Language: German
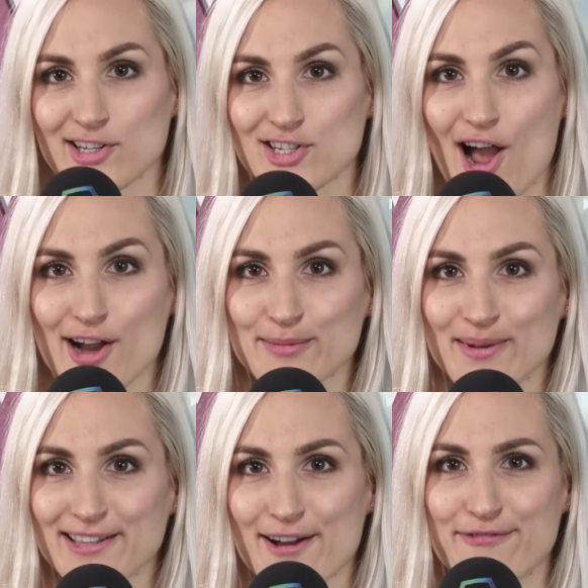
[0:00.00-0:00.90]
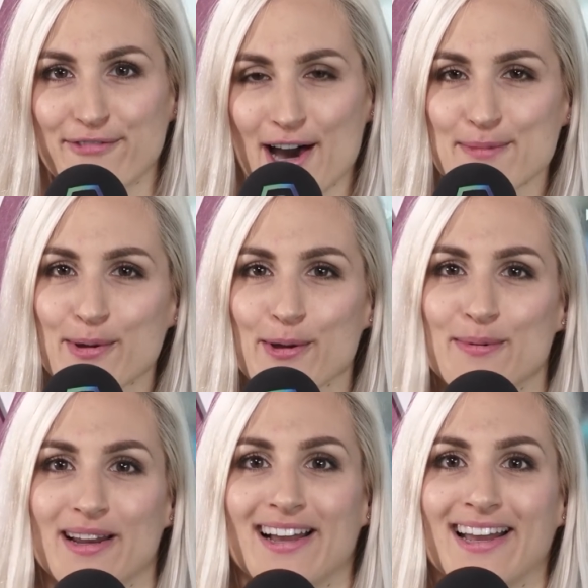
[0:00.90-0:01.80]
Die Schlacht mit den
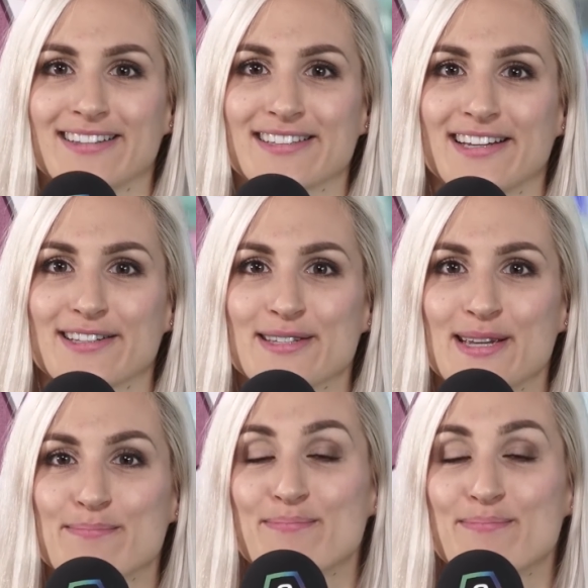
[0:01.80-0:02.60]
Farbkübeln hat das Team